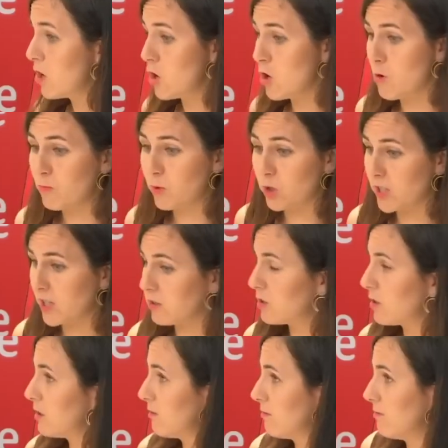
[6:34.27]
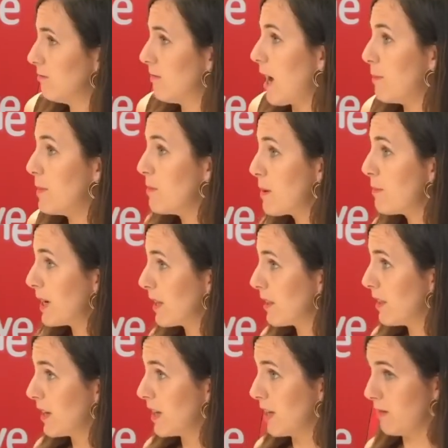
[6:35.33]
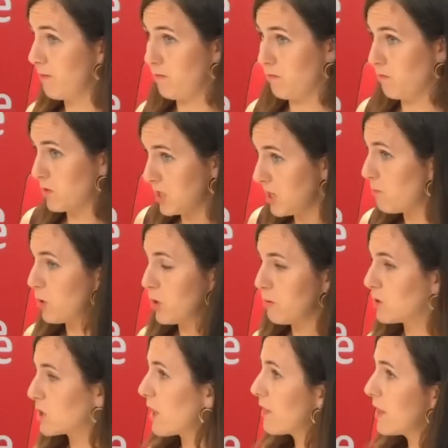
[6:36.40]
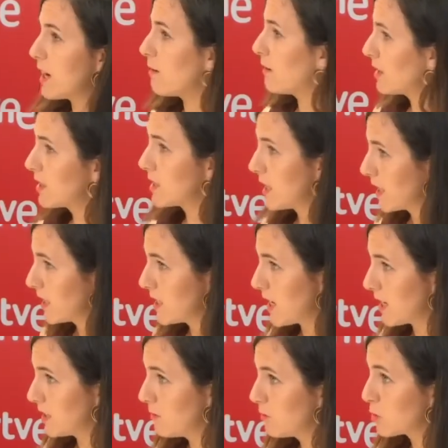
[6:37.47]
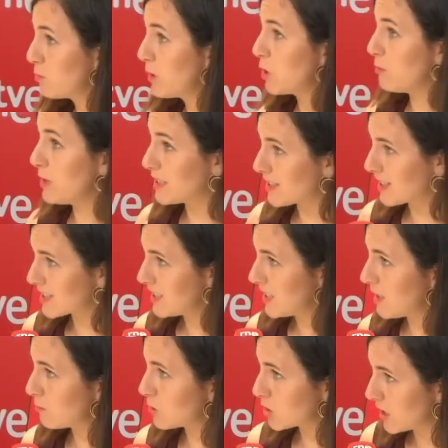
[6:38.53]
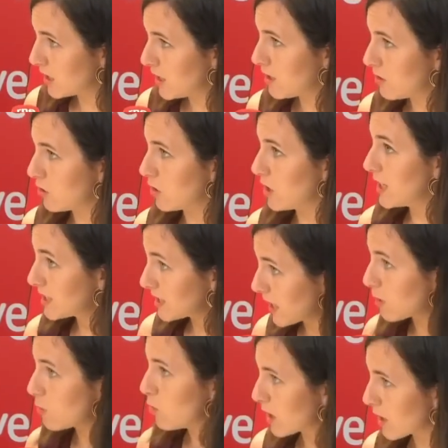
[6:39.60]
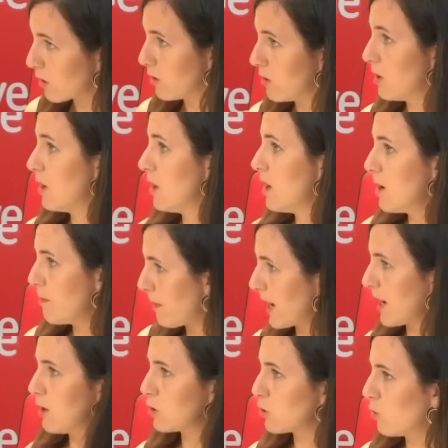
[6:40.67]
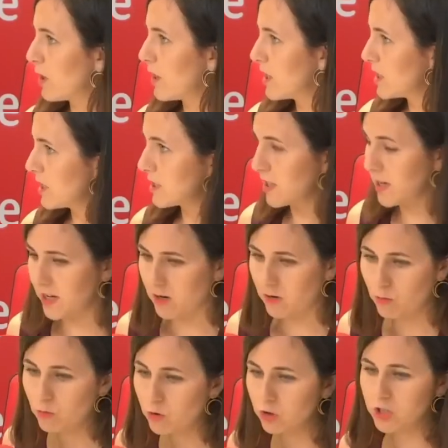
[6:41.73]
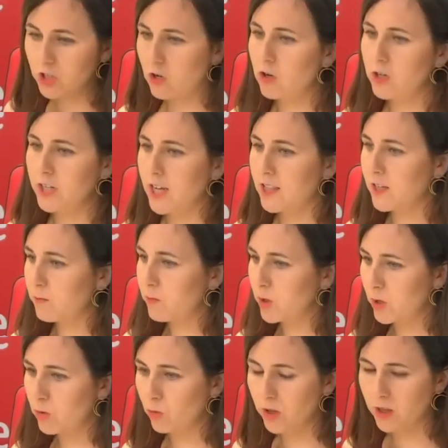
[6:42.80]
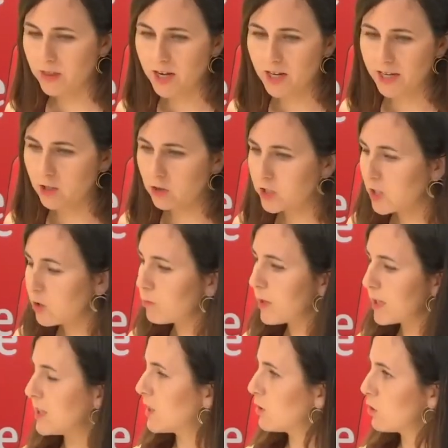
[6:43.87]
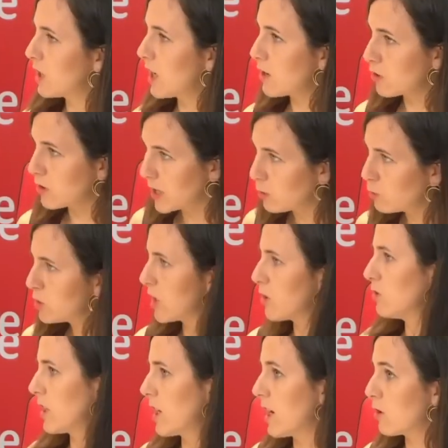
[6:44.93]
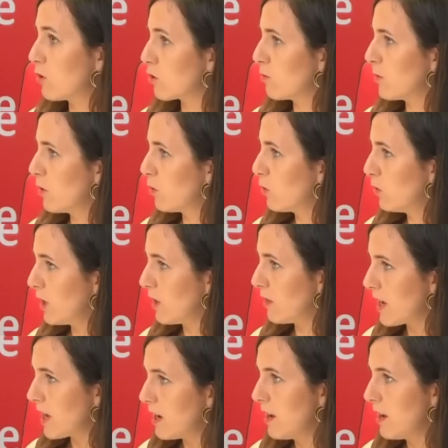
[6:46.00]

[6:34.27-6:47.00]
Por tanto, a mí me parece que sí, podemos hacer avances legislativos, pero mientras sigamos teniendo este acuerdo para los jueces, este, un Consejo General del Poder Judicial que no tiene un mandato claro de lucha contra la corrupción judicial,